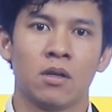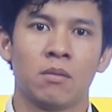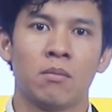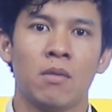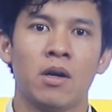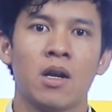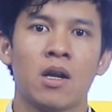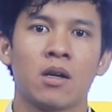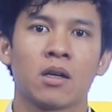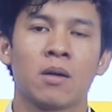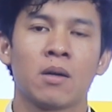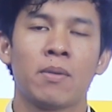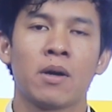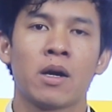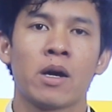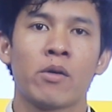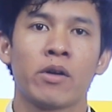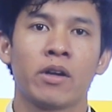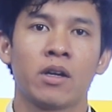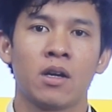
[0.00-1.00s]
Badan
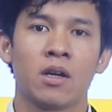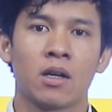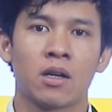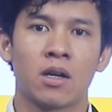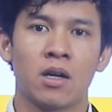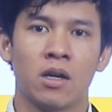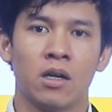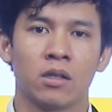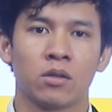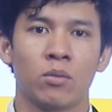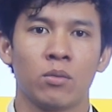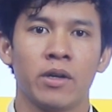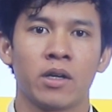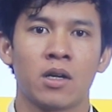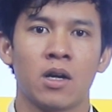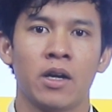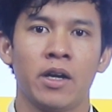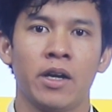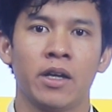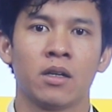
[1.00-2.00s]
Kepegawaian Negara atau
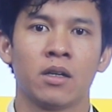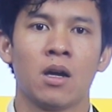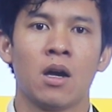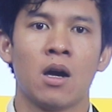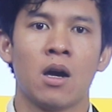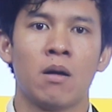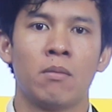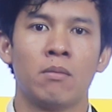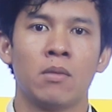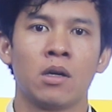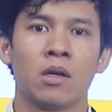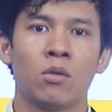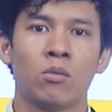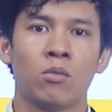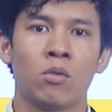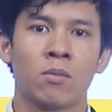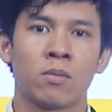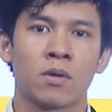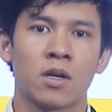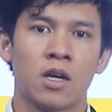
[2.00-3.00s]
BKN
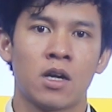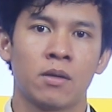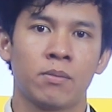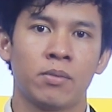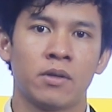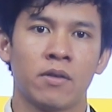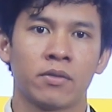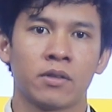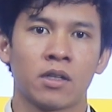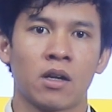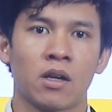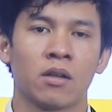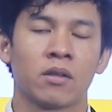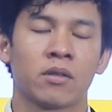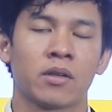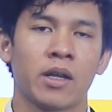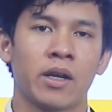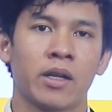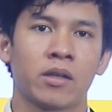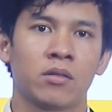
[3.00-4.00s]
mengumumkan pendaftaran
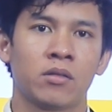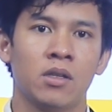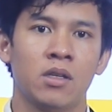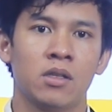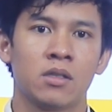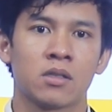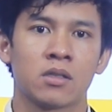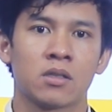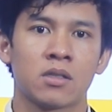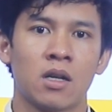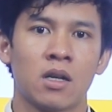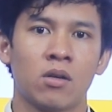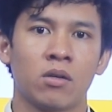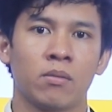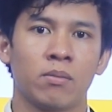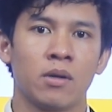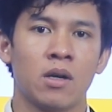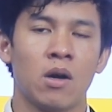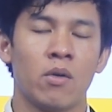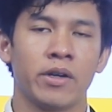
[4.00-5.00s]
seleksi calon
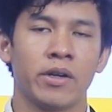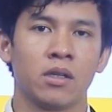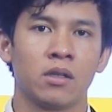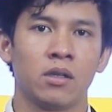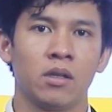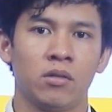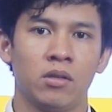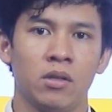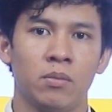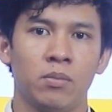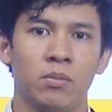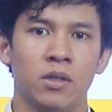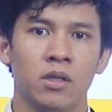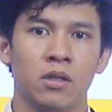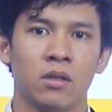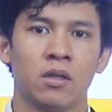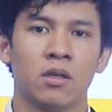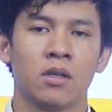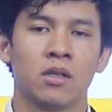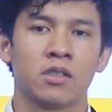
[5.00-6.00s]
pegawai negeri
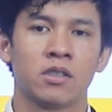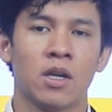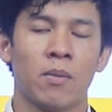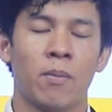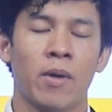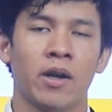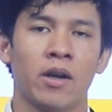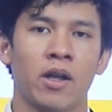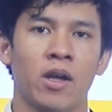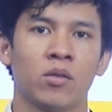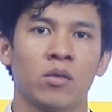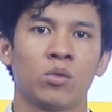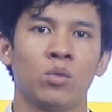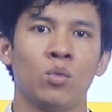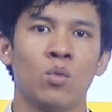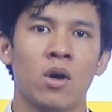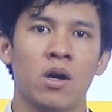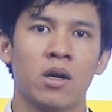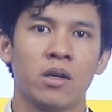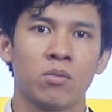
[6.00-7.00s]
sipil CPNS
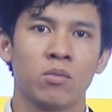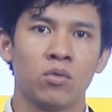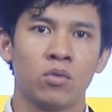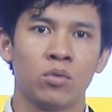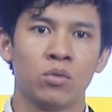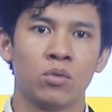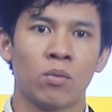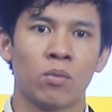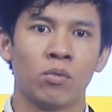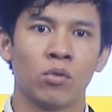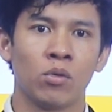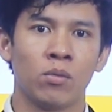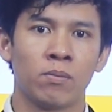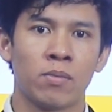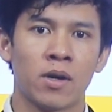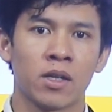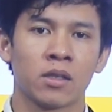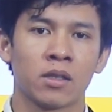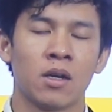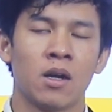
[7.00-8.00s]
2024
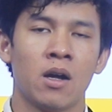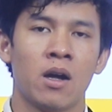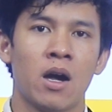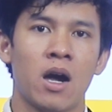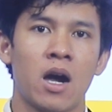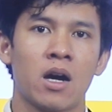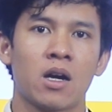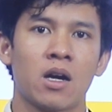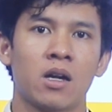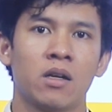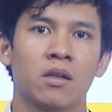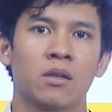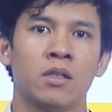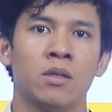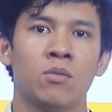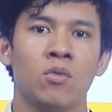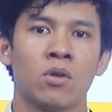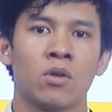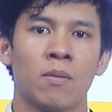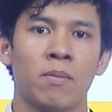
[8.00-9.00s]
akan
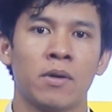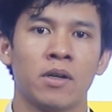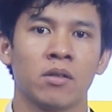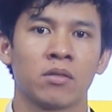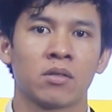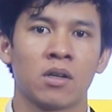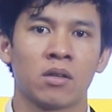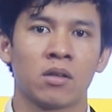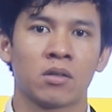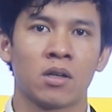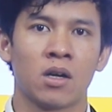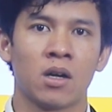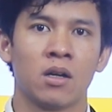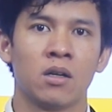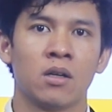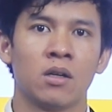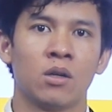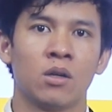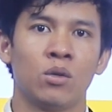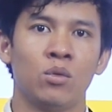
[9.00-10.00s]
dibuka pada
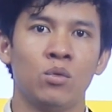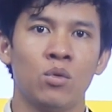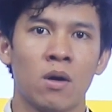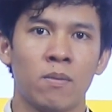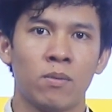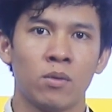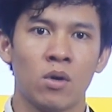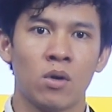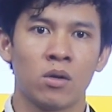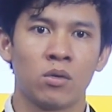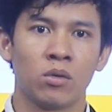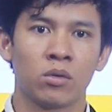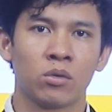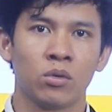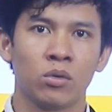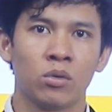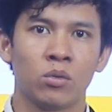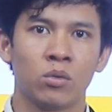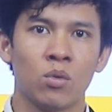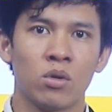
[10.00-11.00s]
Selasa 20
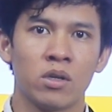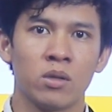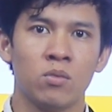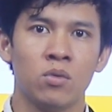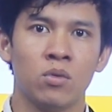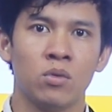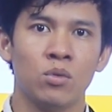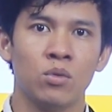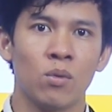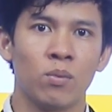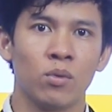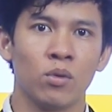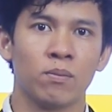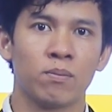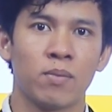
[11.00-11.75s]
Agustus 2024.